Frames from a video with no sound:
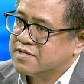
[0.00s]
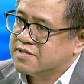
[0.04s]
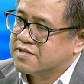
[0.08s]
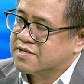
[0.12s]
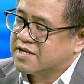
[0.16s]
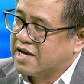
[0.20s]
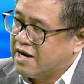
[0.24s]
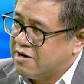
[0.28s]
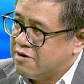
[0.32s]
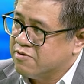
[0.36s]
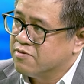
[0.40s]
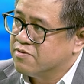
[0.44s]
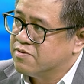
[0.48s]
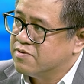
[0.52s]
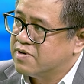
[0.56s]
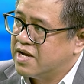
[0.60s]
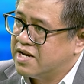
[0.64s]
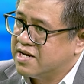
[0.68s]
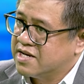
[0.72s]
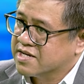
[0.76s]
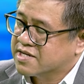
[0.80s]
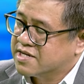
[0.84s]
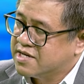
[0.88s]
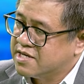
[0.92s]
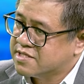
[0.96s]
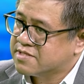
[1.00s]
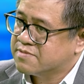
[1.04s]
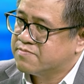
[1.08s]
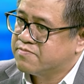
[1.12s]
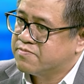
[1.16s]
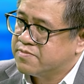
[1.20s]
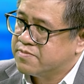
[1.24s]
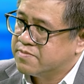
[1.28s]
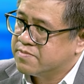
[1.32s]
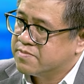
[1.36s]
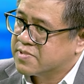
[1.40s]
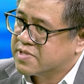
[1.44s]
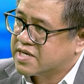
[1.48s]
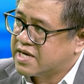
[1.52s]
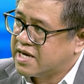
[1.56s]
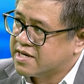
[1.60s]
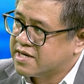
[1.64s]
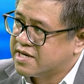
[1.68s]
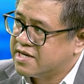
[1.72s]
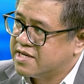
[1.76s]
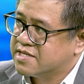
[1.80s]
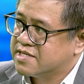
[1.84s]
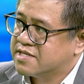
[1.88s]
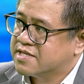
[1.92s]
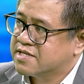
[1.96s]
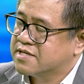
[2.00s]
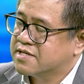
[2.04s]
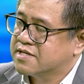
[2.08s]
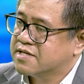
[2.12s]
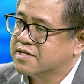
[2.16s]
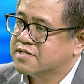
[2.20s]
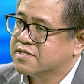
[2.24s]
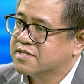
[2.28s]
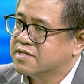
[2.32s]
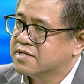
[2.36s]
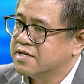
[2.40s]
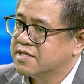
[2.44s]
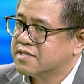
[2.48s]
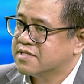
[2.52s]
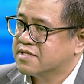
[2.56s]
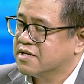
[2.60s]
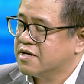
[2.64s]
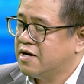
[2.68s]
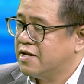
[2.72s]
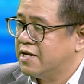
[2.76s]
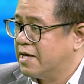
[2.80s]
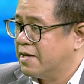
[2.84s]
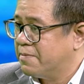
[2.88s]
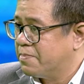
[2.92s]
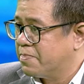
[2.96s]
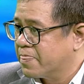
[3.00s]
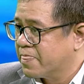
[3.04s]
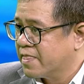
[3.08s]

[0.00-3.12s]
cầu hay là kích các cái kích gọi là